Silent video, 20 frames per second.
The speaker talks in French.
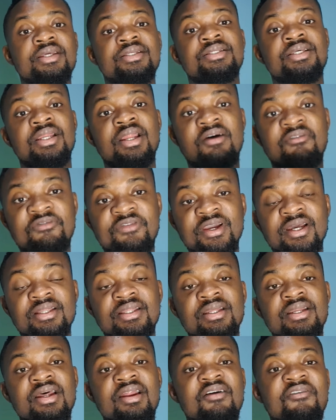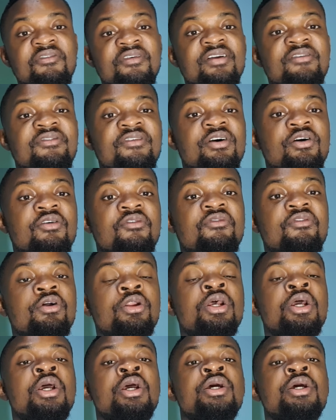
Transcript: c'est la fierté de l'Afrique francophone,